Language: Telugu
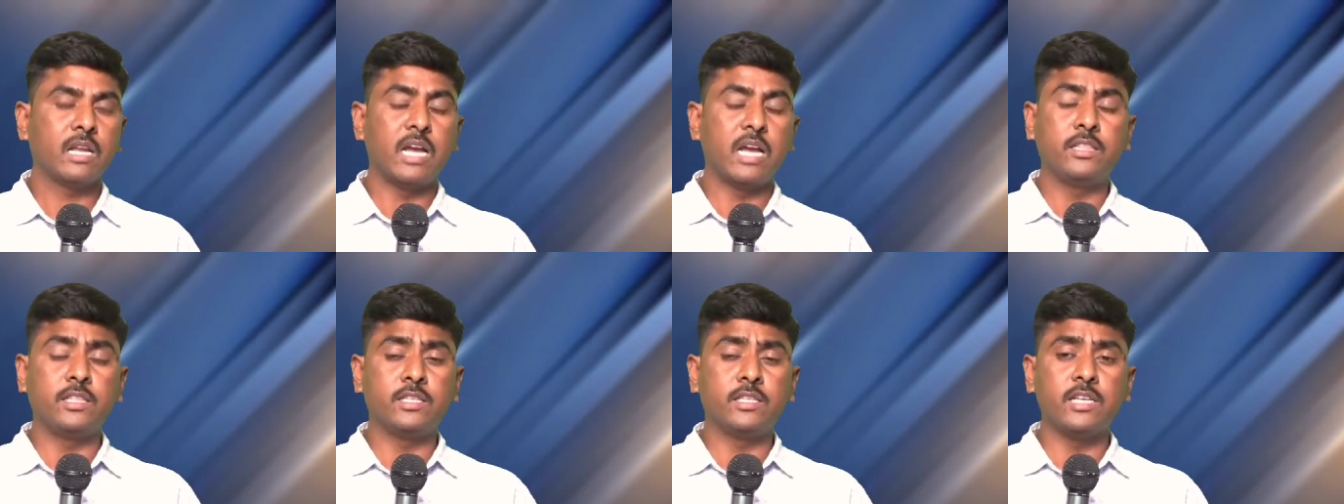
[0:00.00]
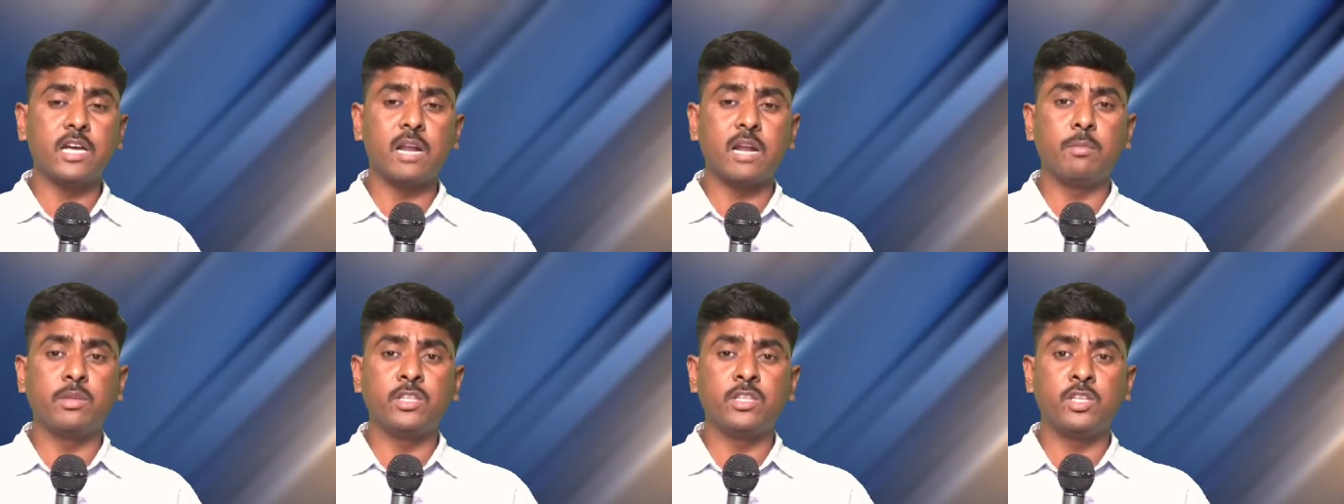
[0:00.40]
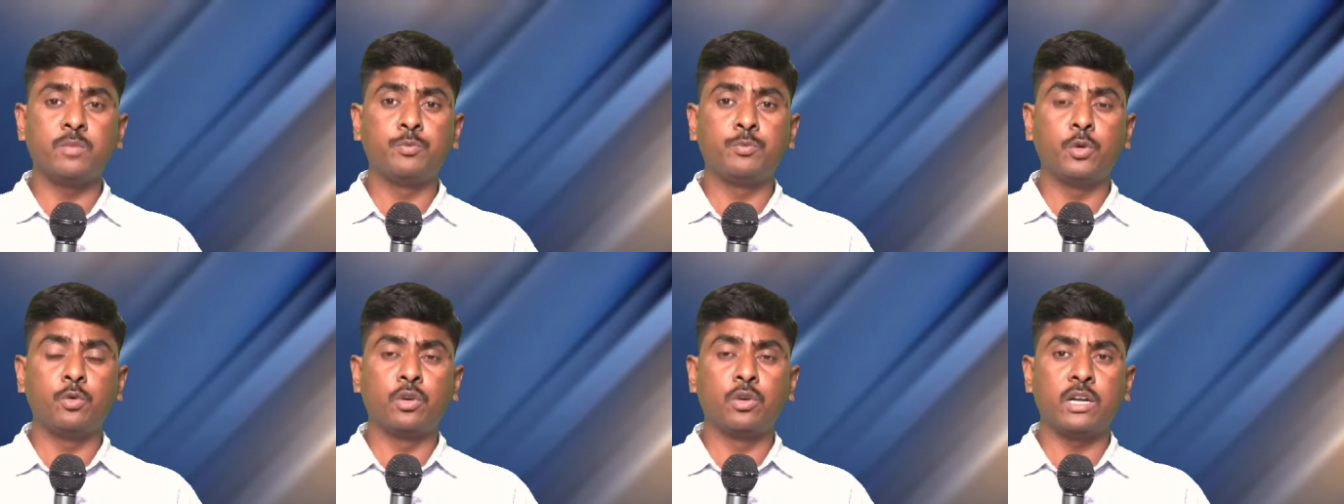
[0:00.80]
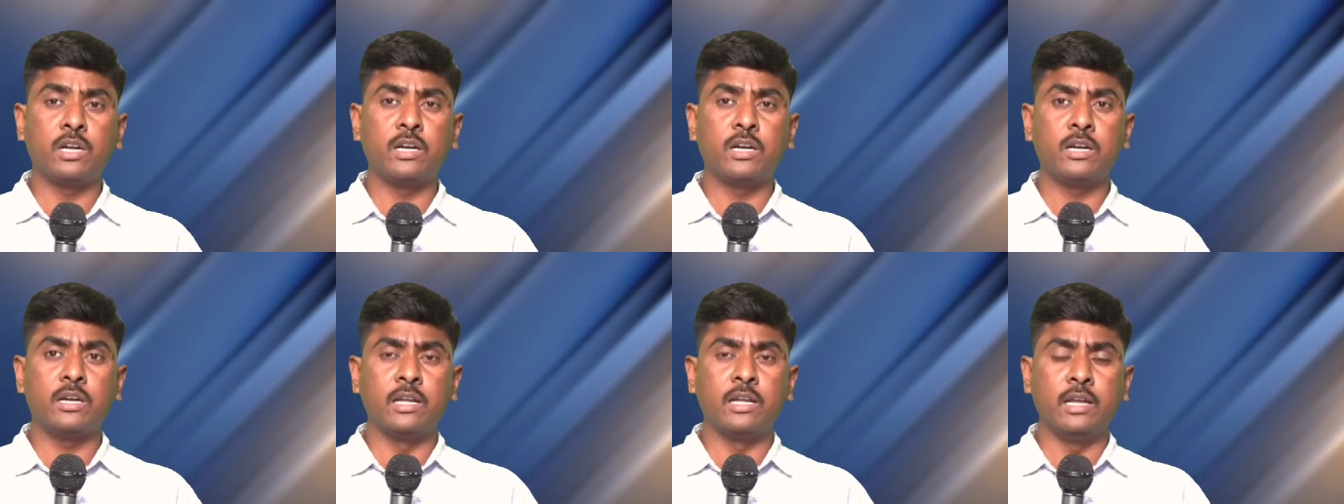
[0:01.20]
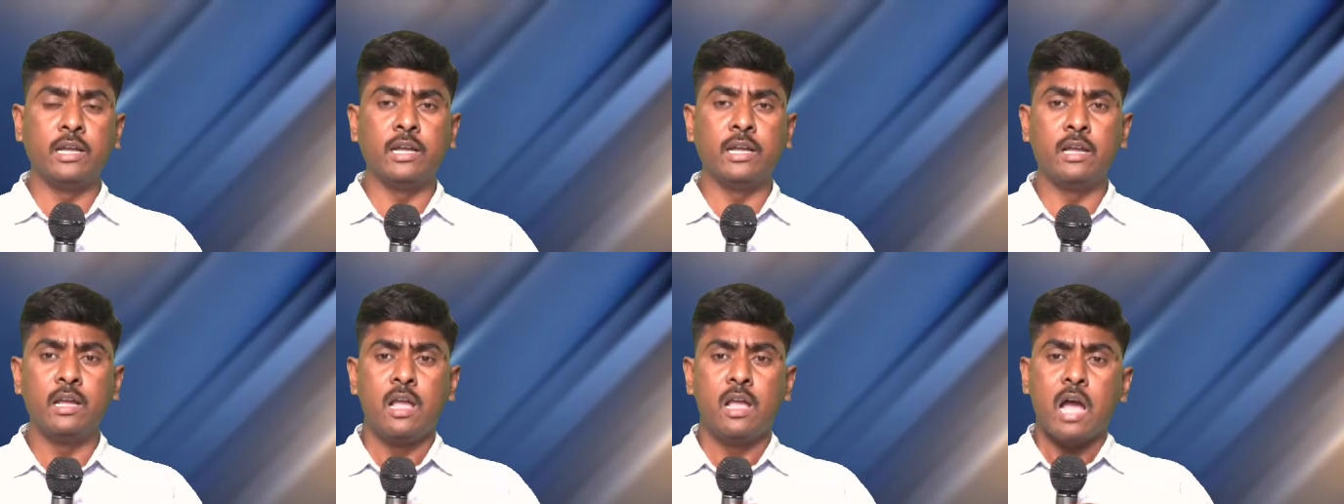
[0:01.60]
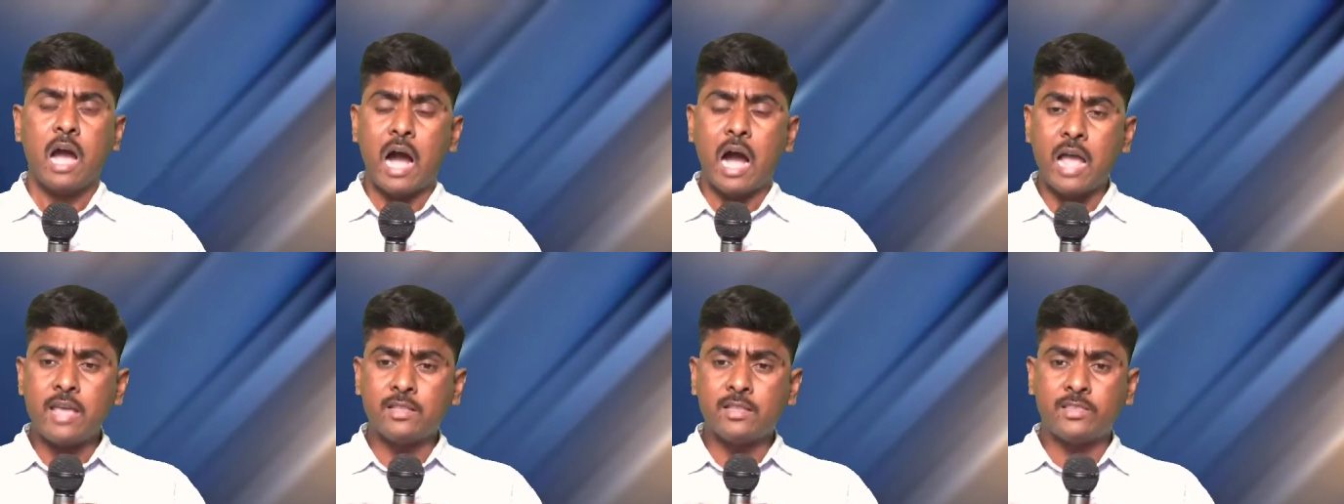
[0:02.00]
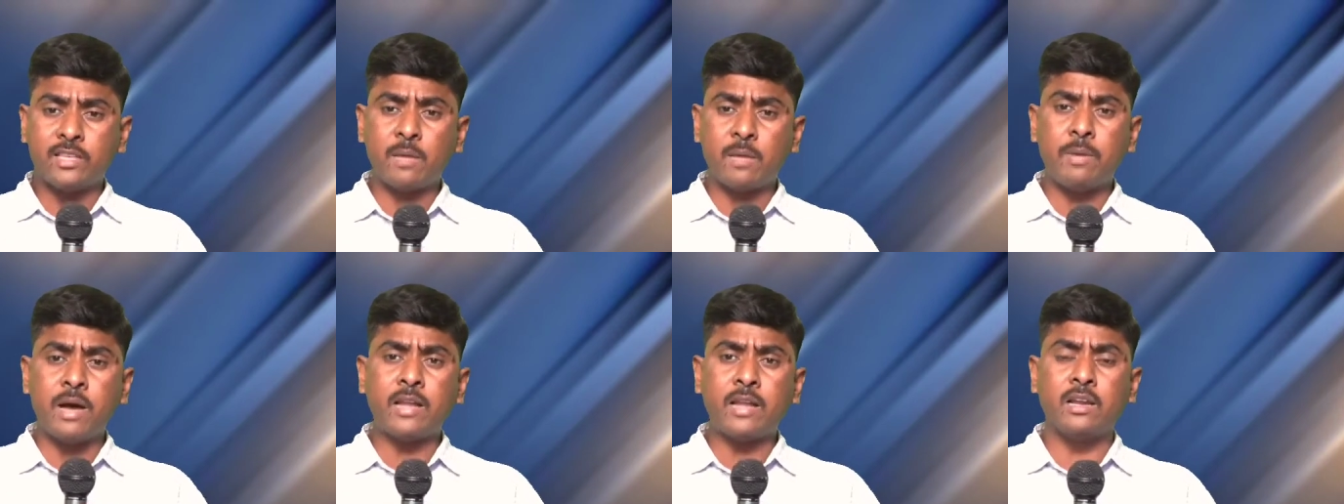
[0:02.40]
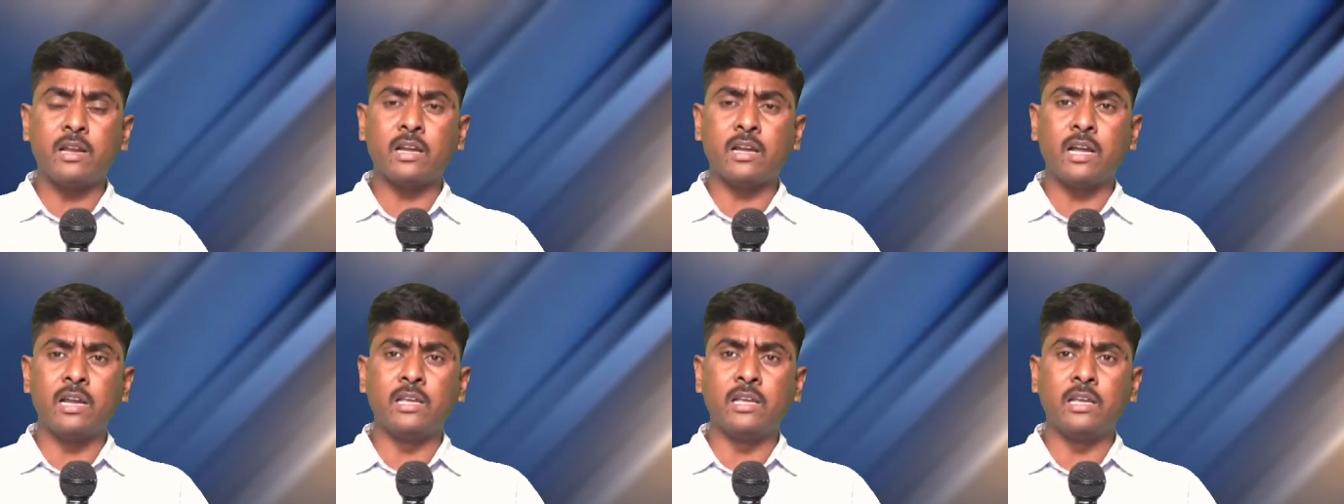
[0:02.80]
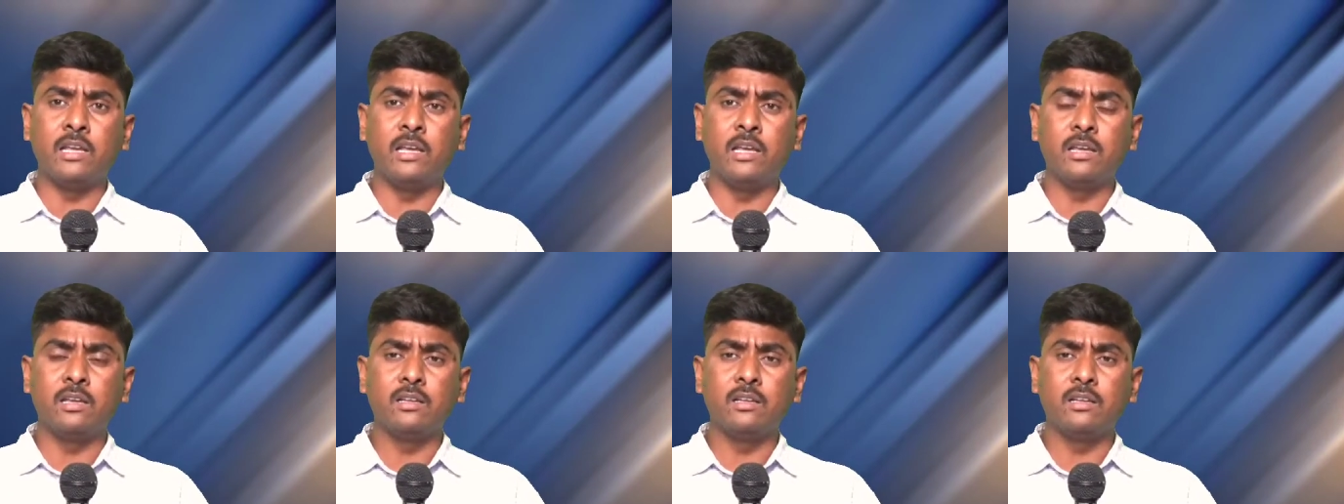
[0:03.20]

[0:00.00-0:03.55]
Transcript: అయితే చాలామంది చెప్తూ ఉంటారు ఏంటంటే ఆ ఇద్దరు భార్యలు కలిగి